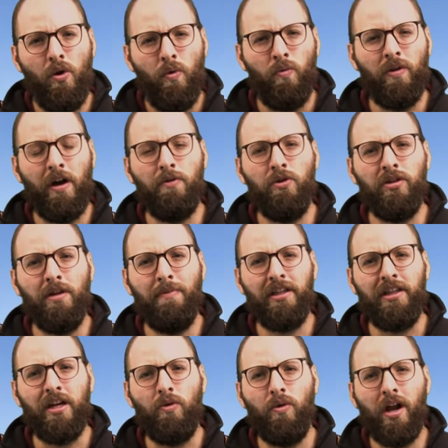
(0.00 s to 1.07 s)
Un avión de
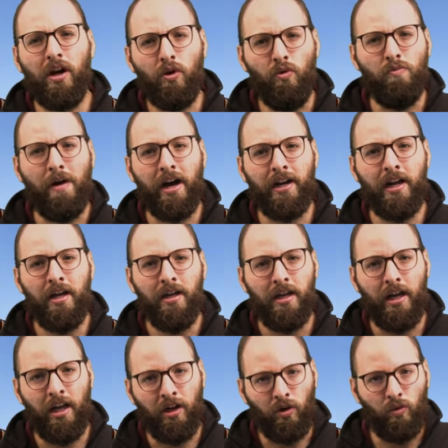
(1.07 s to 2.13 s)
matrícula rumana
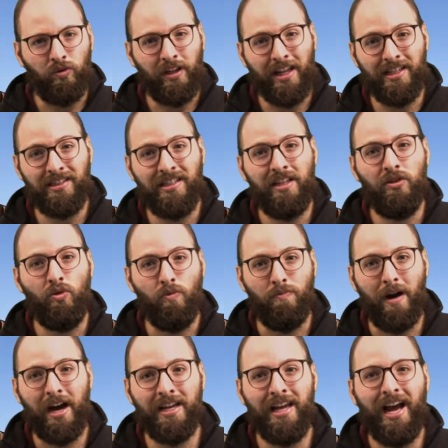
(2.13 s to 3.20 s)
en ruta desde
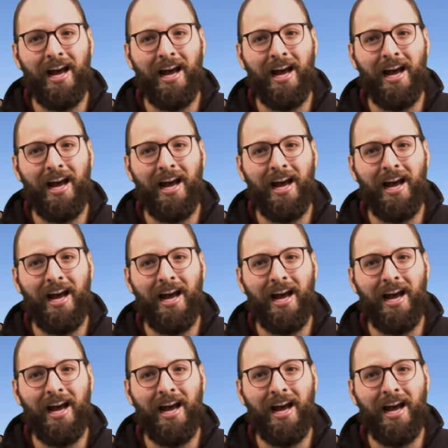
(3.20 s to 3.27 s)
Dubái